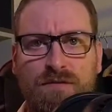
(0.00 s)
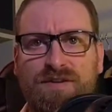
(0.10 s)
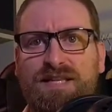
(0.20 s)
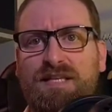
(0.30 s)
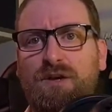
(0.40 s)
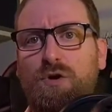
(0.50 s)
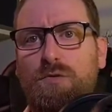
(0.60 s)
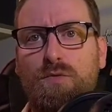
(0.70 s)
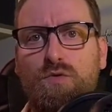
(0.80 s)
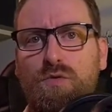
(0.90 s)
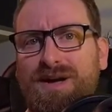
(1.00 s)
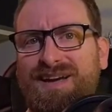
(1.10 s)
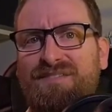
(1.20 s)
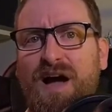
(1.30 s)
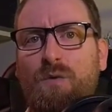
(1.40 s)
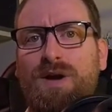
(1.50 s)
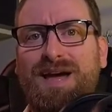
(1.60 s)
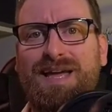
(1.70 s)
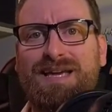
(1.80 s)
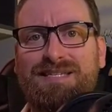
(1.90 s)
vedrete comunque che avrà
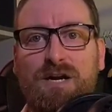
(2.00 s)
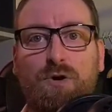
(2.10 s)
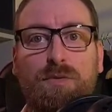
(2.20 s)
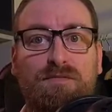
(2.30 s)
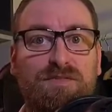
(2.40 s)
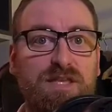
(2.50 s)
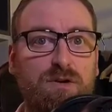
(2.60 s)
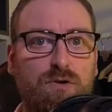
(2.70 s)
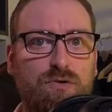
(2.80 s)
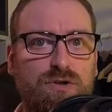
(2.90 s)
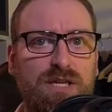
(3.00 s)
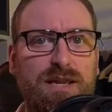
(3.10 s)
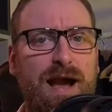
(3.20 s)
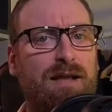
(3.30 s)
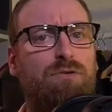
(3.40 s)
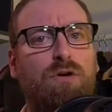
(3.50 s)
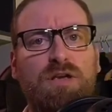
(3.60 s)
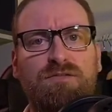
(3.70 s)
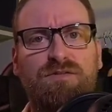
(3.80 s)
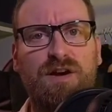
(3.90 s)
una resa come video consigliato
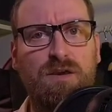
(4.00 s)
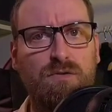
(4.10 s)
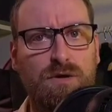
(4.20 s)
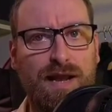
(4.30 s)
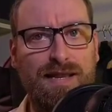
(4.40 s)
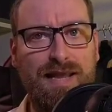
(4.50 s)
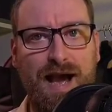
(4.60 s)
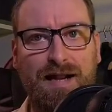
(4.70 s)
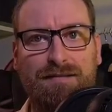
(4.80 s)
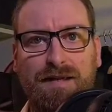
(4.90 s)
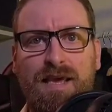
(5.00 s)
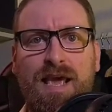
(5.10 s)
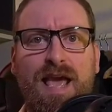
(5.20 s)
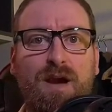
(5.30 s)
inferiore agli altri